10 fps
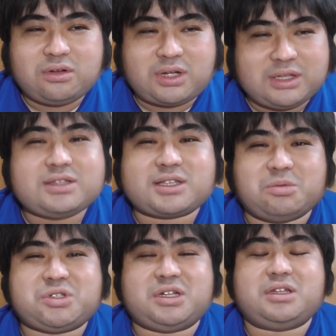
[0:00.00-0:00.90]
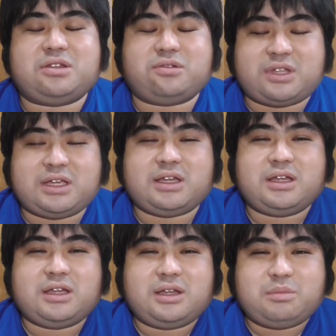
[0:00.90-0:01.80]
話すかもしれないので、
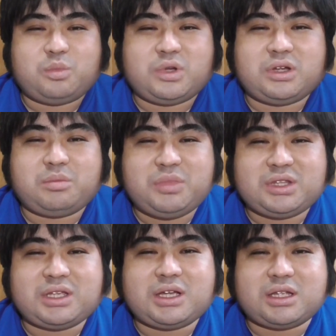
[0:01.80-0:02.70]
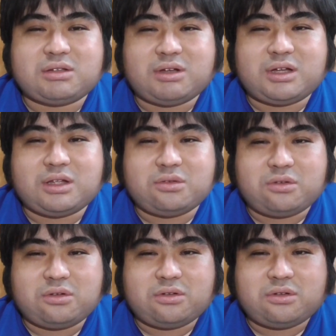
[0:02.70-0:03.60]
まあ見たい方は
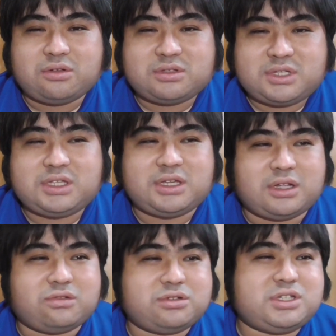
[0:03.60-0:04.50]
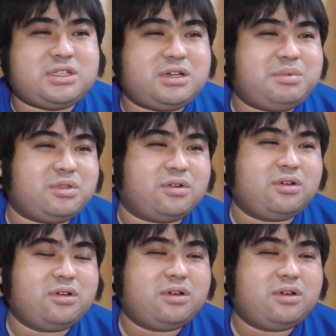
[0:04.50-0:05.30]
ぜひフジテレビの